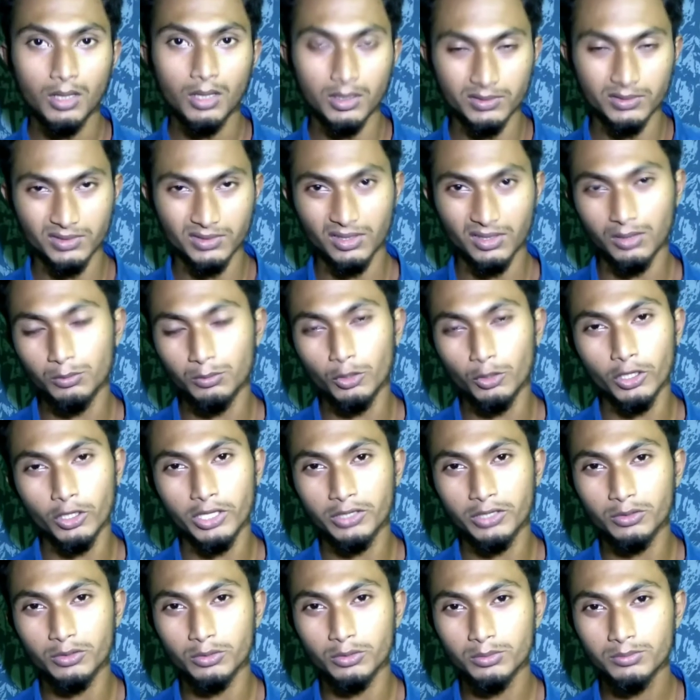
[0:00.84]
আসসালামু
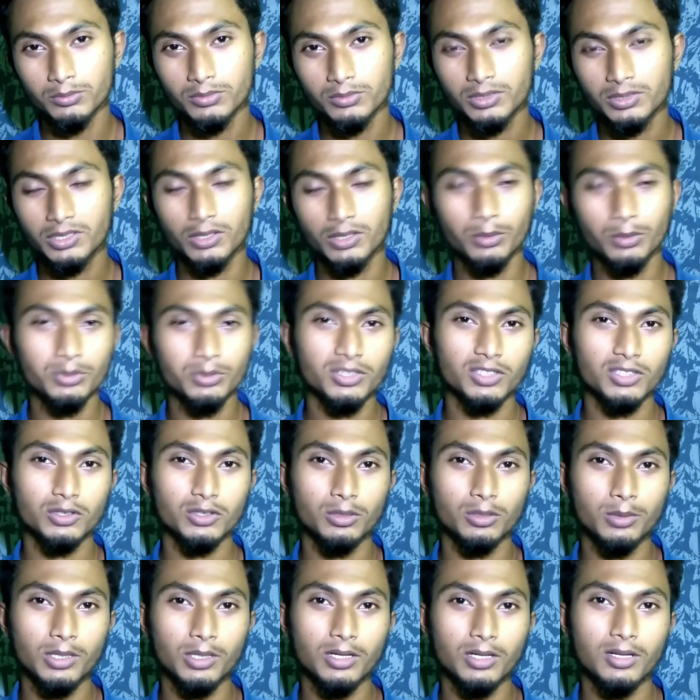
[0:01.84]
আলাইকুম কি অবস্থা
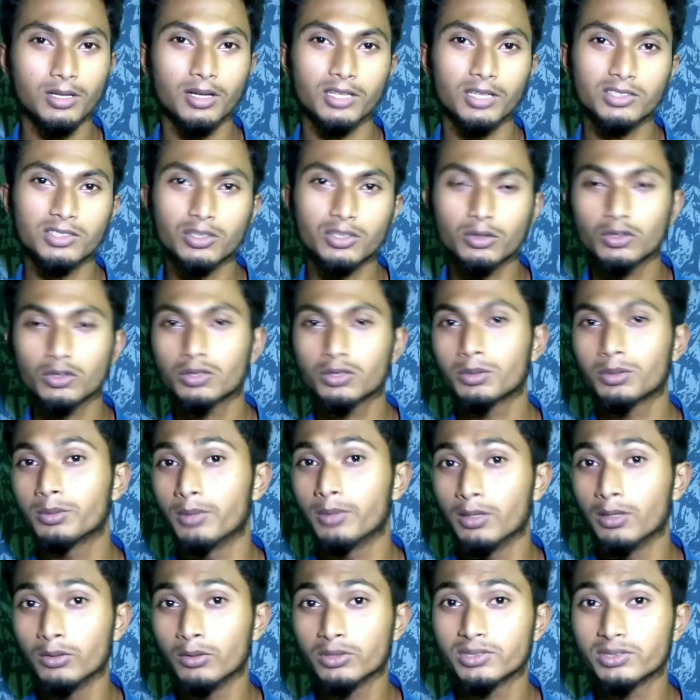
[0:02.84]
সবার আশা করি সবাই
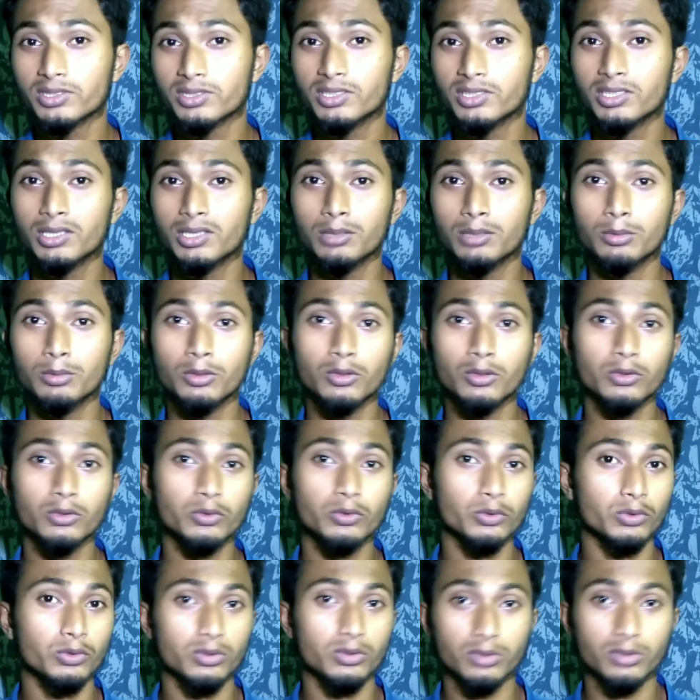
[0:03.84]
ভালো আছেন এবং
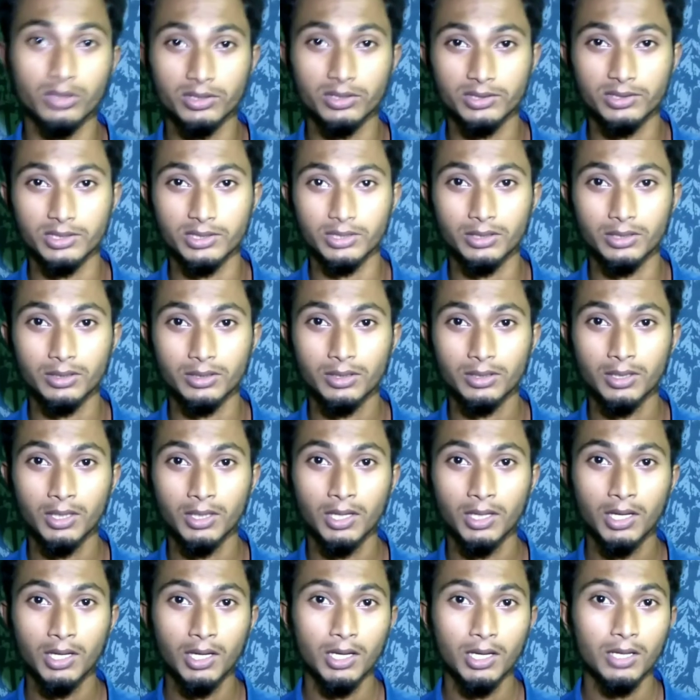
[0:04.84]
সুস্থ আছেন
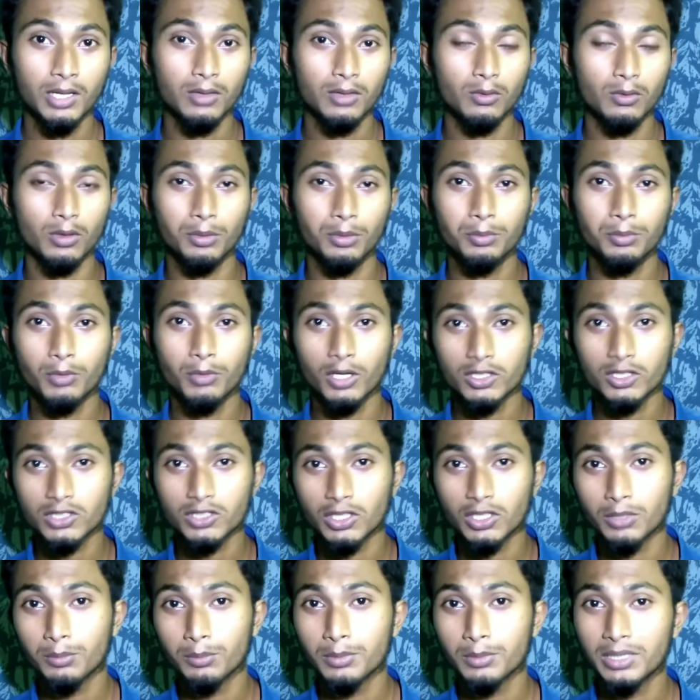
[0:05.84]
তো আমি পলাশ
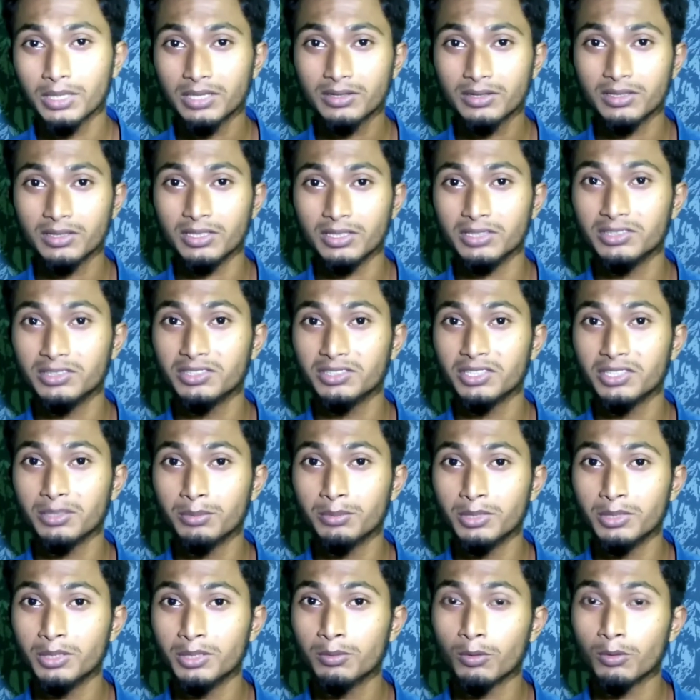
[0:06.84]
আহমেদ ইজিটেক
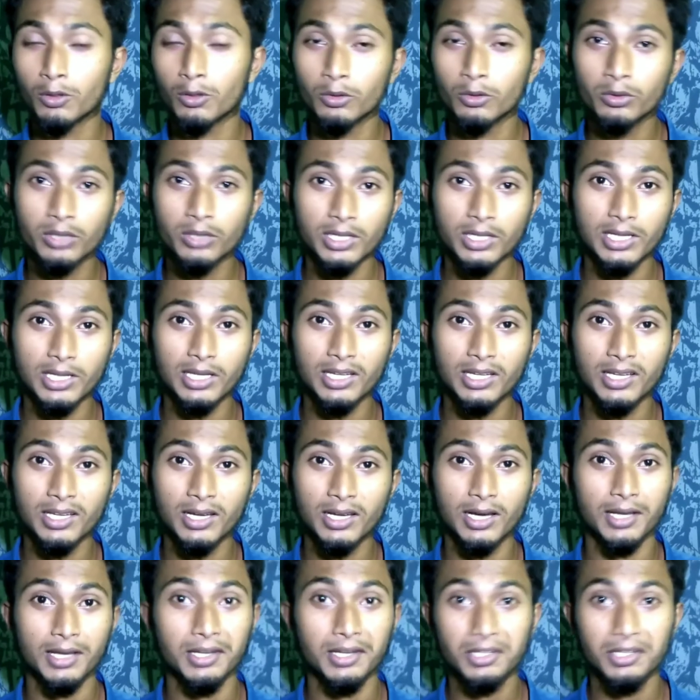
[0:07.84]
বিডির পক্ষ থেকে
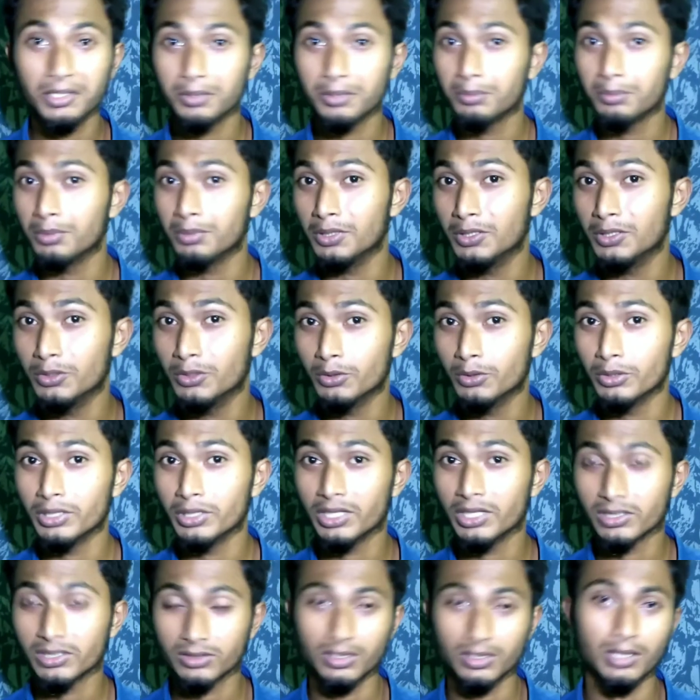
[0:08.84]
আরেকটি ভিডিও
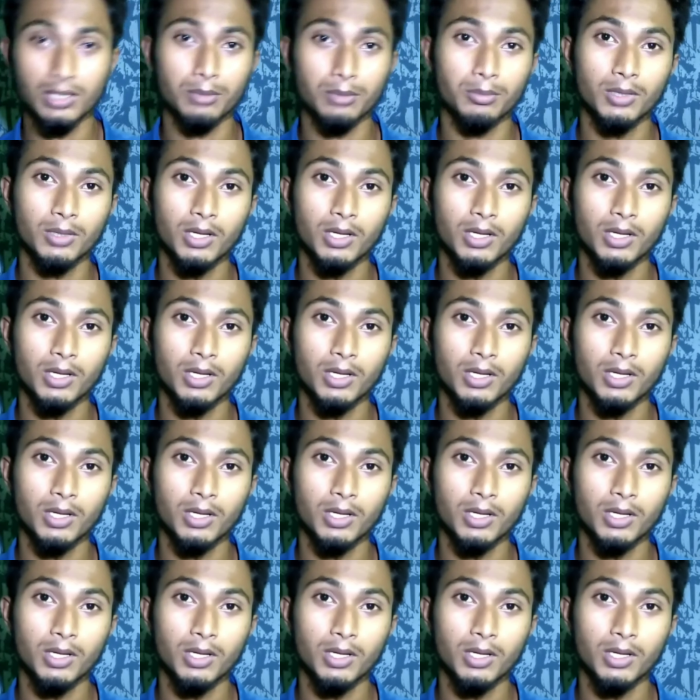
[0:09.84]
নিয়ে আসলাম